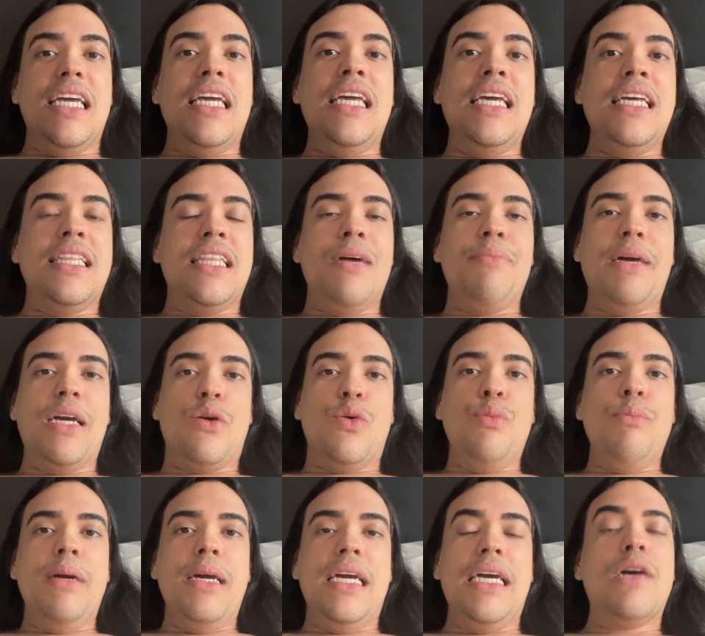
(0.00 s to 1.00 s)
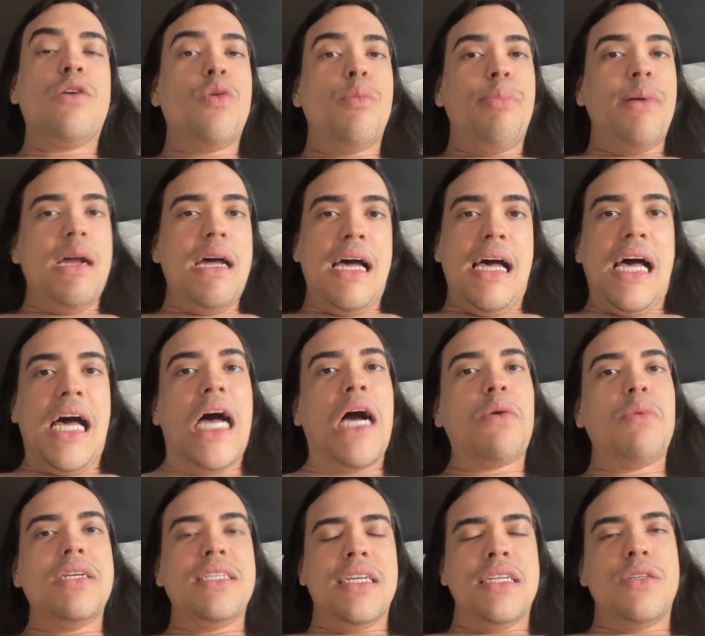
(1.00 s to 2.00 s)
E também comer, comprar
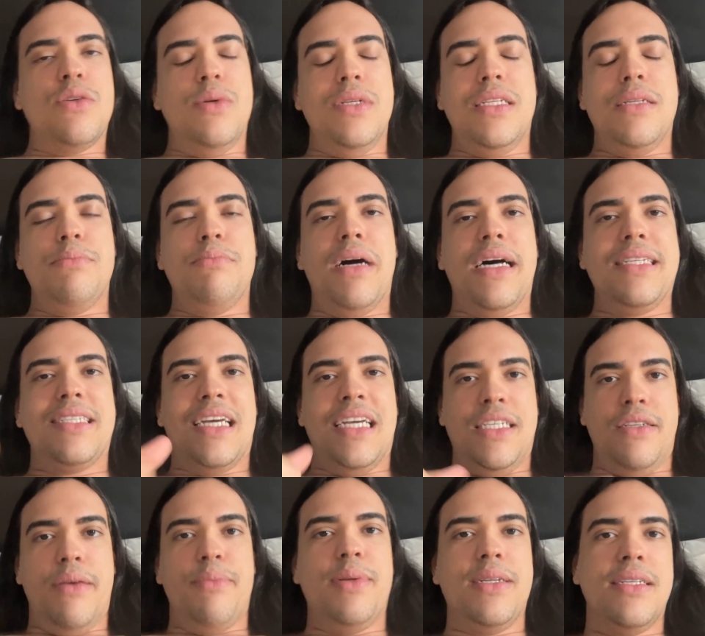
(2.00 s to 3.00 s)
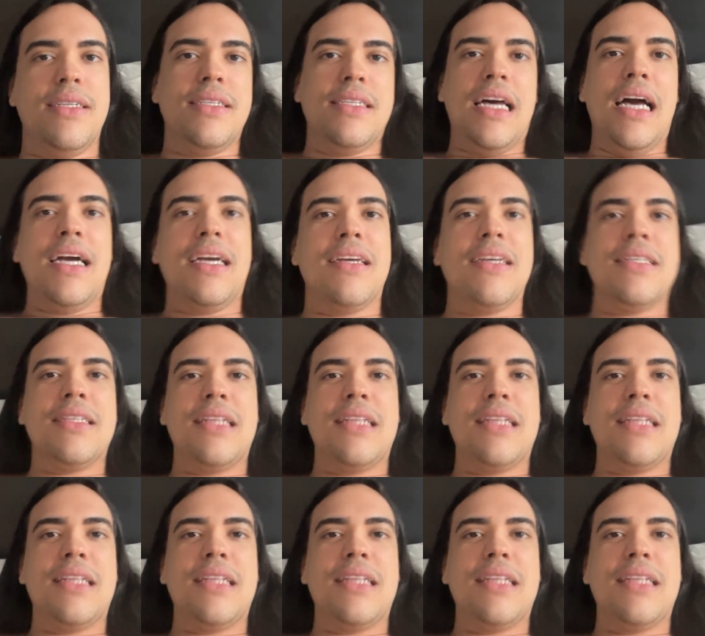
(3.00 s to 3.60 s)
água, essas coisas básicas que a gente vai precisar aqui,